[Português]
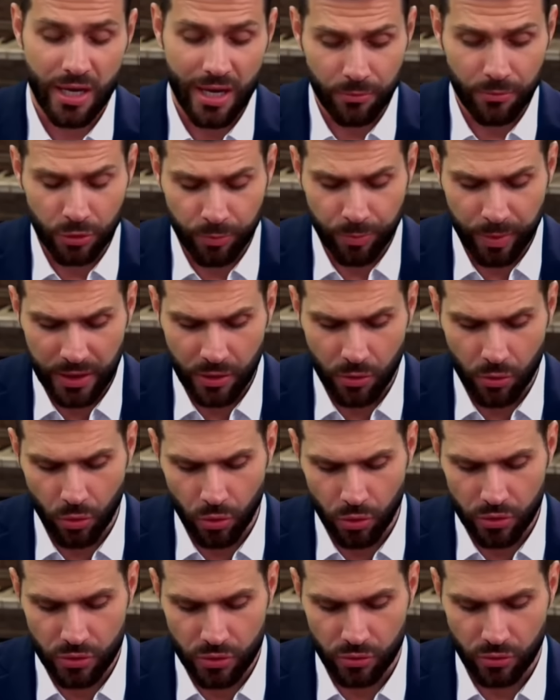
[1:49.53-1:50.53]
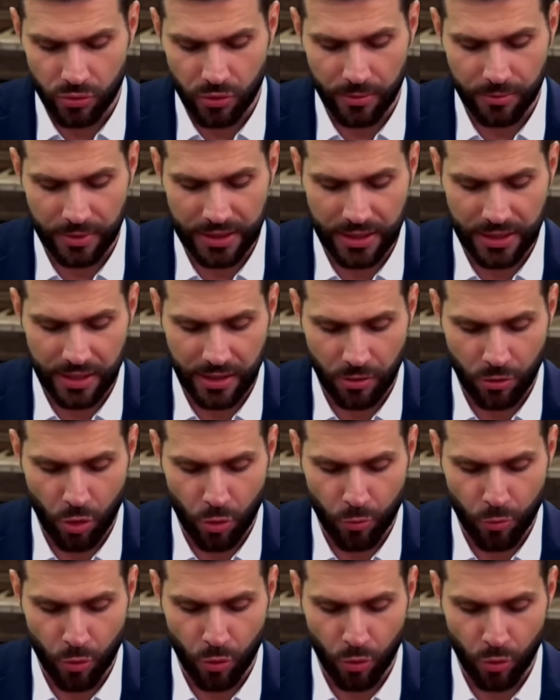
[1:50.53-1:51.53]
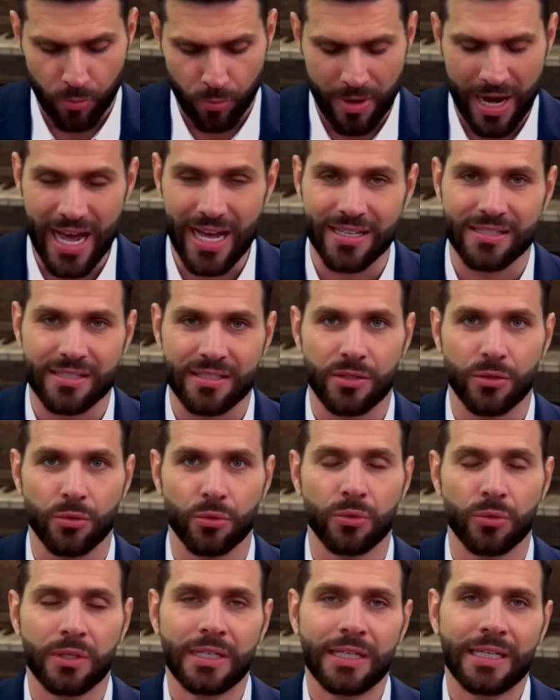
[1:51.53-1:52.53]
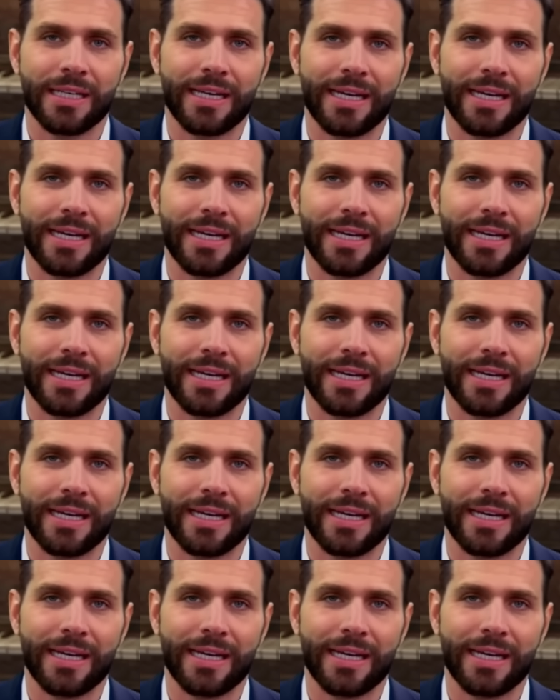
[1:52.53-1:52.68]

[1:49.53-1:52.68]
É muito perigoso a maneira como o Brasil